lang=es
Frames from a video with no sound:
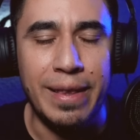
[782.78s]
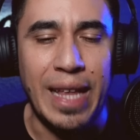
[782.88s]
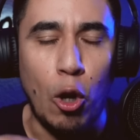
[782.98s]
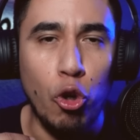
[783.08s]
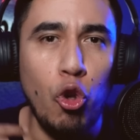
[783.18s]

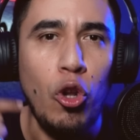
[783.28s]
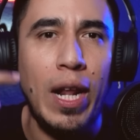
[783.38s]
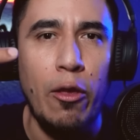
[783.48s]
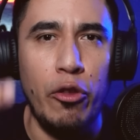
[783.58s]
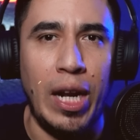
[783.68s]
del otro
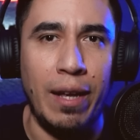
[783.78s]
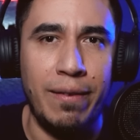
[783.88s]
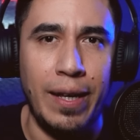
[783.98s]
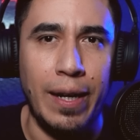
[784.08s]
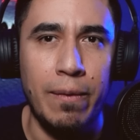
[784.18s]
lado de la
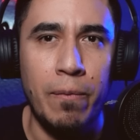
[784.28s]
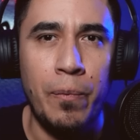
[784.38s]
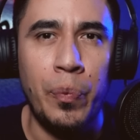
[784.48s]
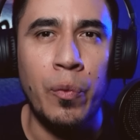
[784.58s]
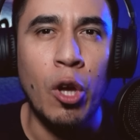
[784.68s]
acera,
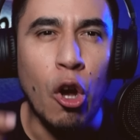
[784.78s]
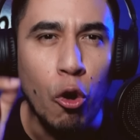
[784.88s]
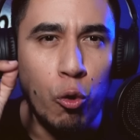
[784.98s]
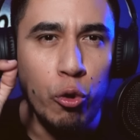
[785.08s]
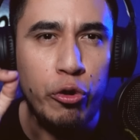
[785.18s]

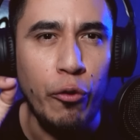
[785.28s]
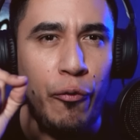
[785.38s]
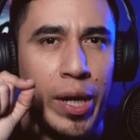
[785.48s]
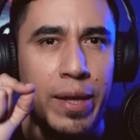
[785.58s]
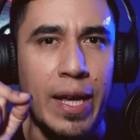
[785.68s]
justo
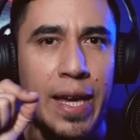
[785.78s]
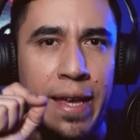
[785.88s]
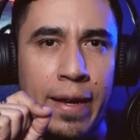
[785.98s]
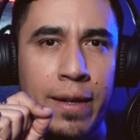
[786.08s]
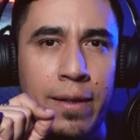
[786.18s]
frente a
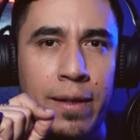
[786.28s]
ella,